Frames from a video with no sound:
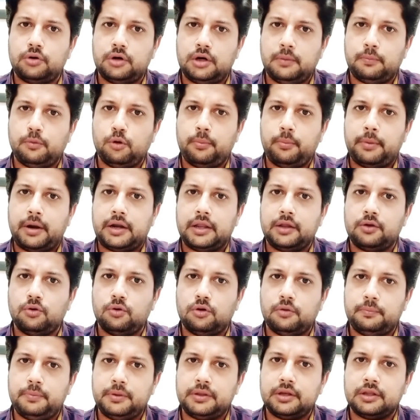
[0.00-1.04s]
और डिप्लोमेटिक
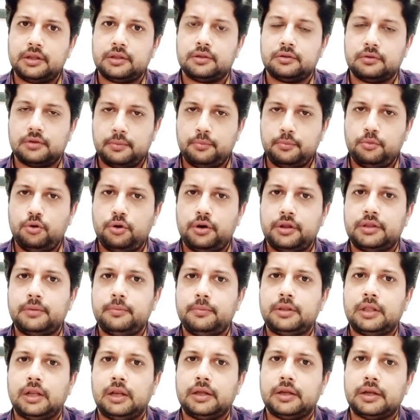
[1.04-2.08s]
और बिजनेस कम्युनिटी से
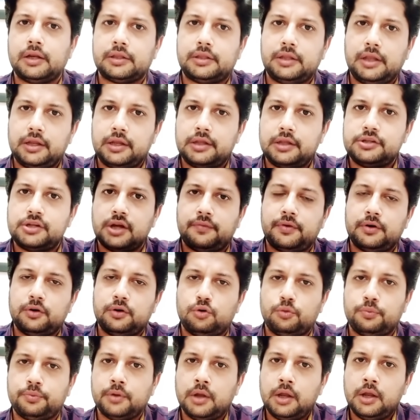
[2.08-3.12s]
भी तलक रखती हैं ये जाफर
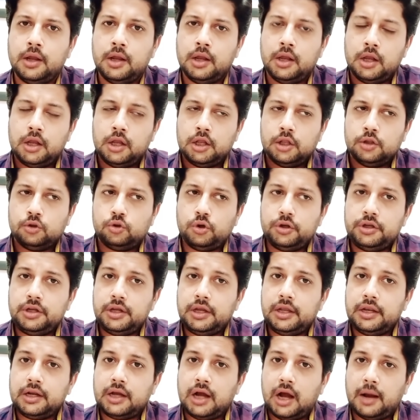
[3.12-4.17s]
ग्रुप तो
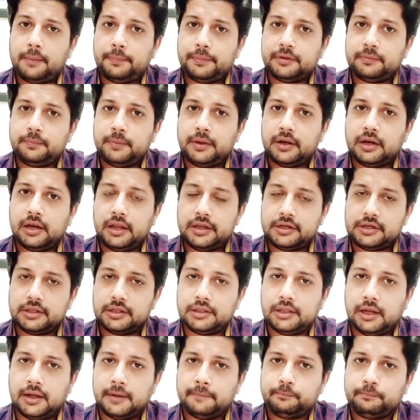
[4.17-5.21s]
इनका आपस में
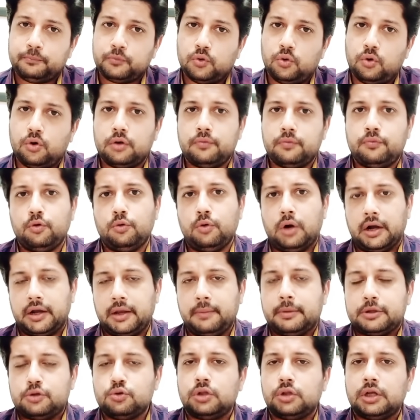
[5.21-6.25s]
रिलेशन था और वो
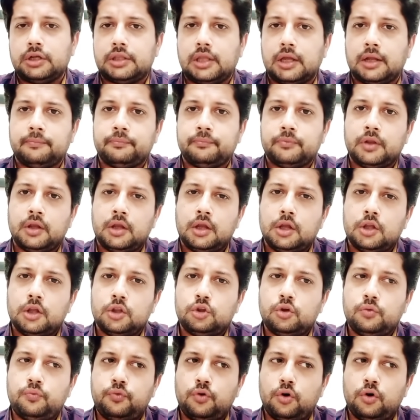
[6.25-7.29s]
आगे बच्चों तक था
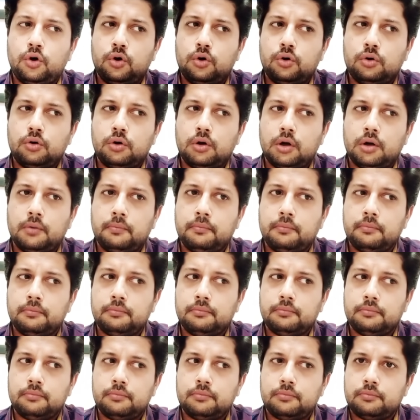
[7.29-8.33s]
तो वो
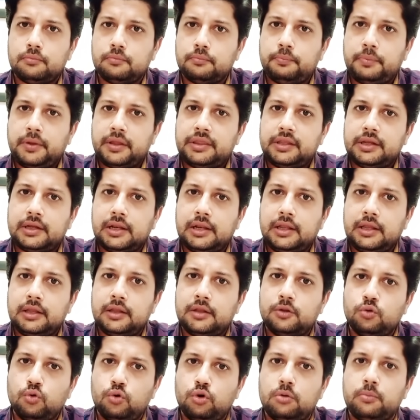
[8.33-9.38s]
बेसिकली
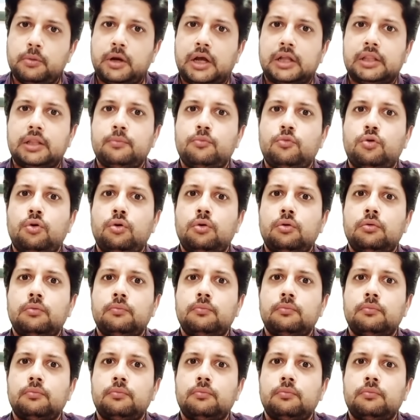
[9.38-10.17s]
नूर मुकदम को